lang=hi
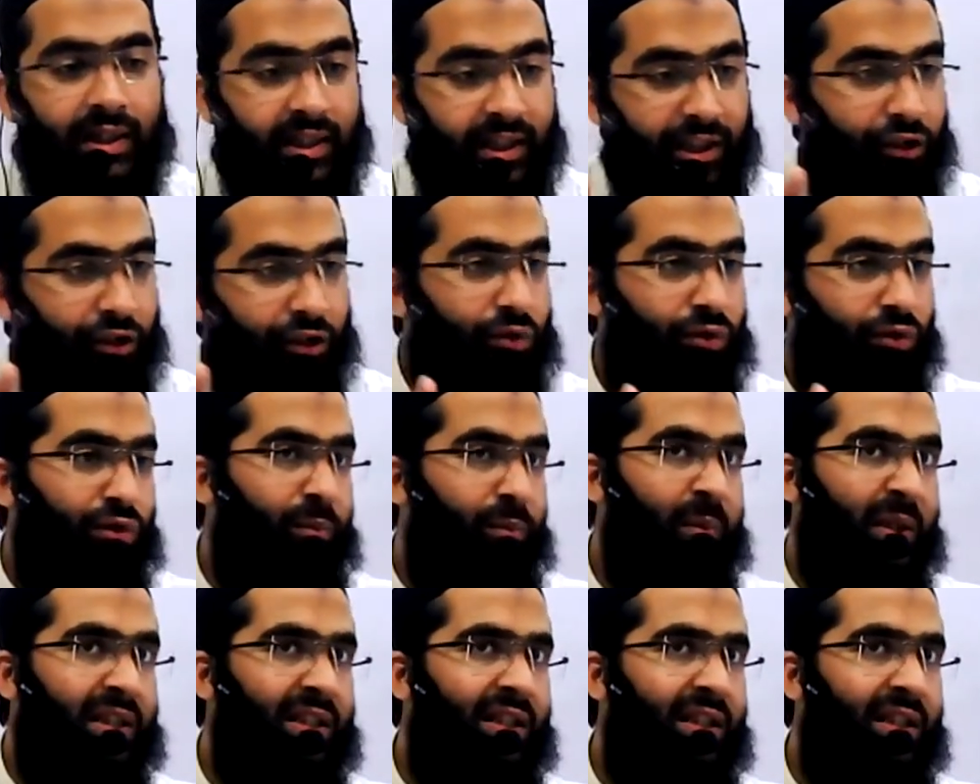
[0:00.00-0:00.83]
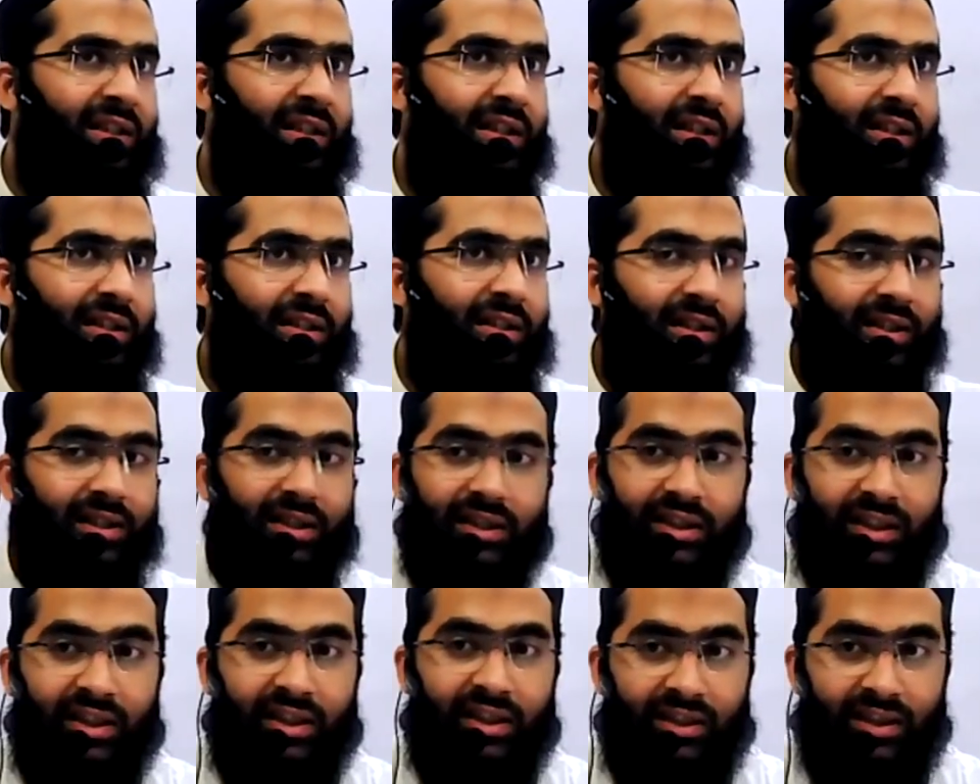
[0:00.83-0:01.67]
इनको तो पता था
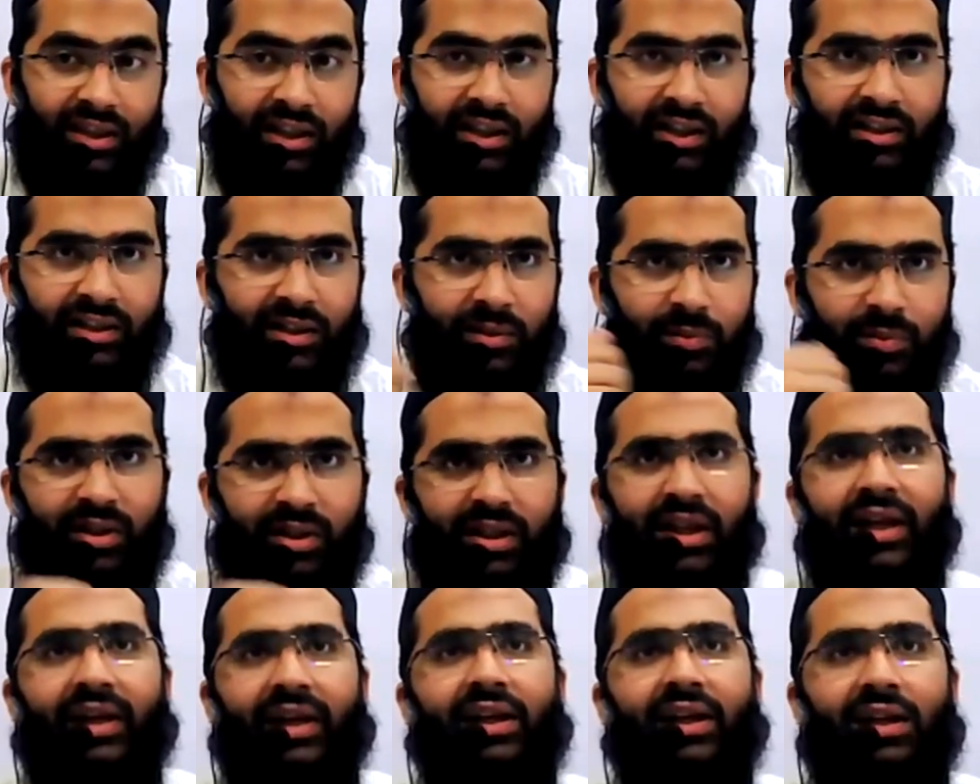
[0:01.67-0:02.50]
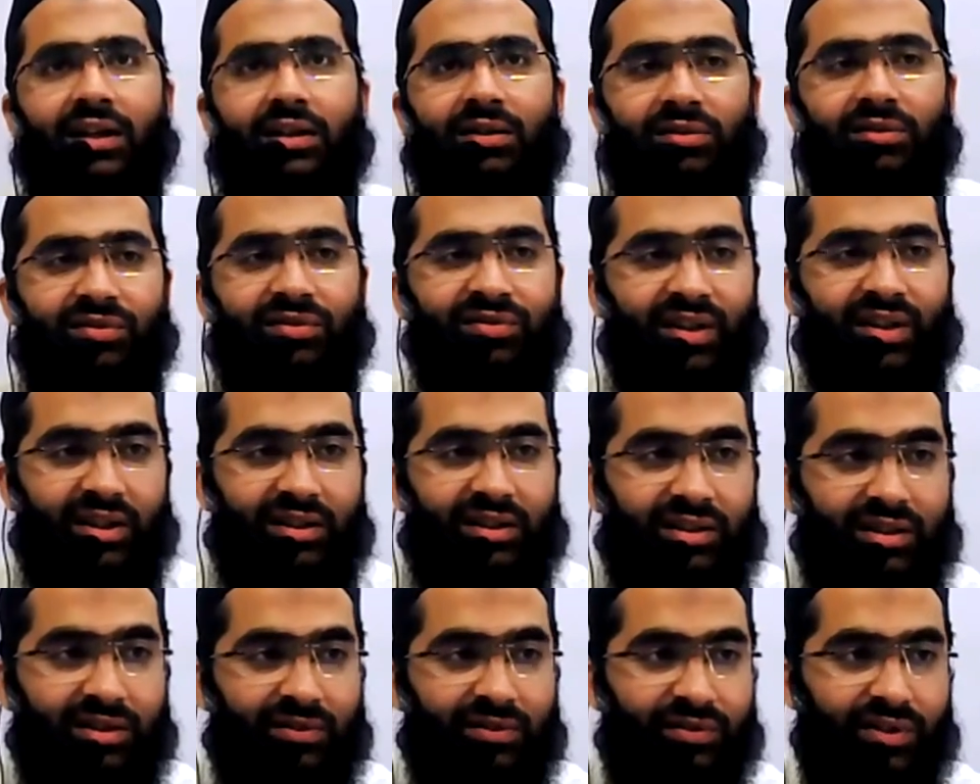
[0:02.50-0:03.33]
कि इधर एक नबी आएगा फर्क
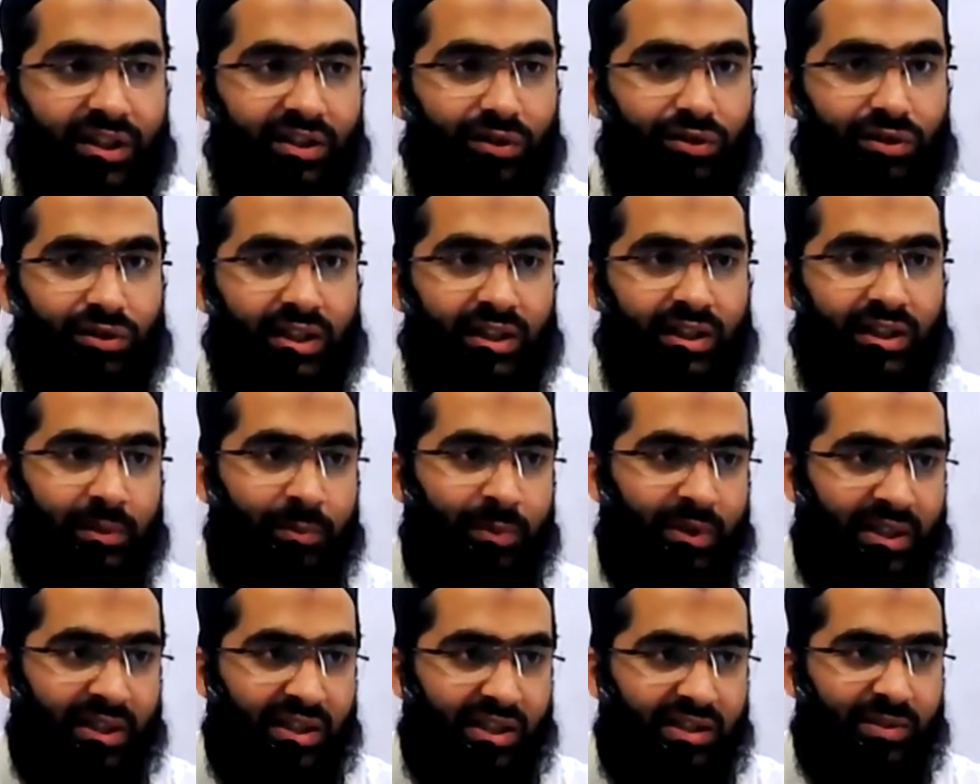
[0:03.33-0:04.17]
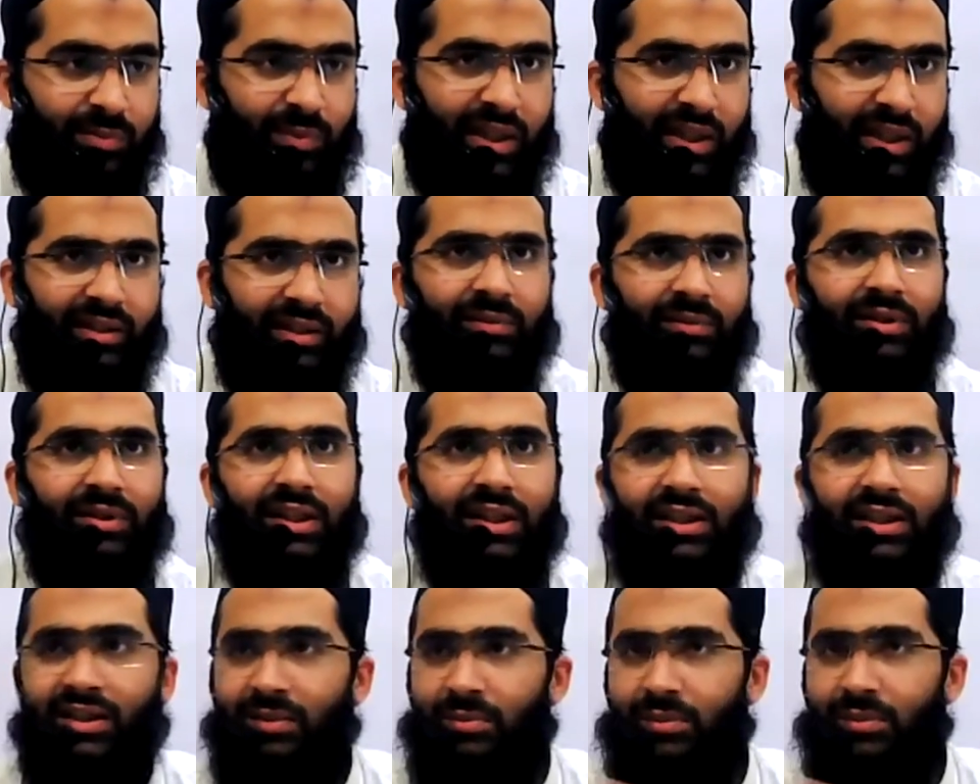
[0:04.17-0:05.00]
सिर्फ ये हो गया कि बनी इसमाइल में
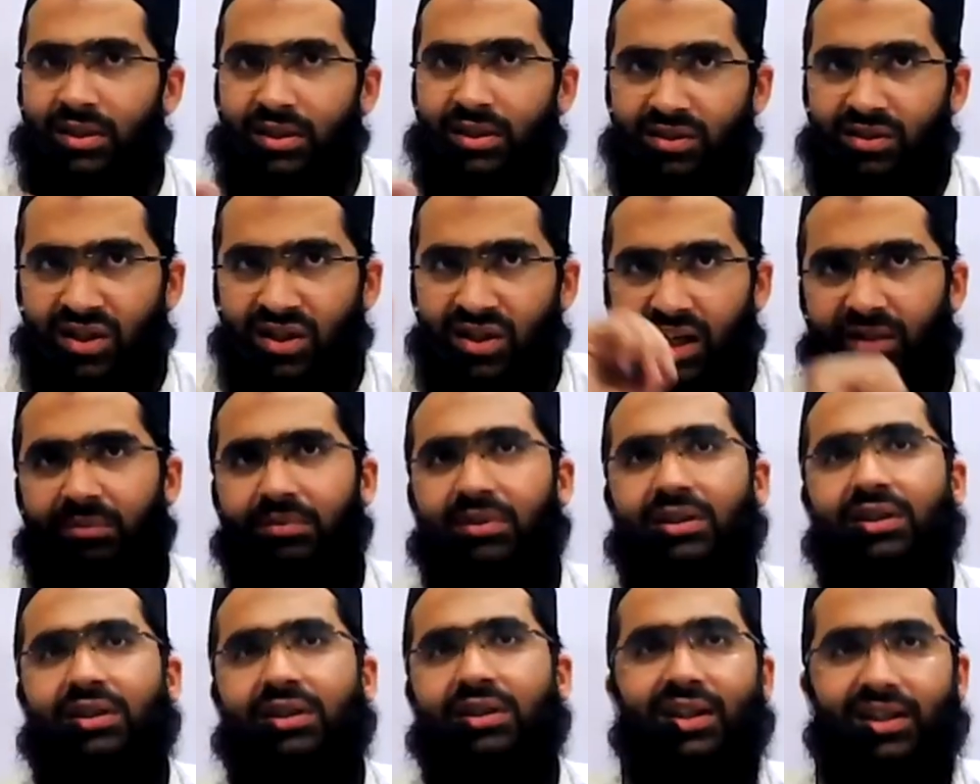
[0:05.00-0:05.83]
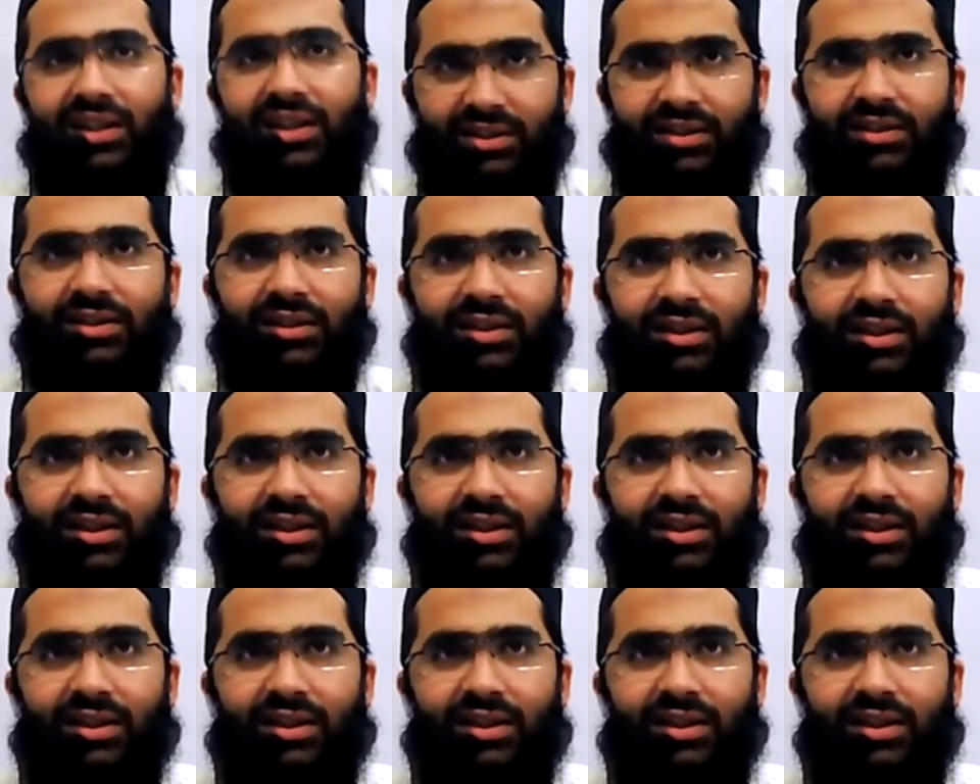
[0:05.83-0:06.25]
आ गया बनी इसहाक में नहीं आया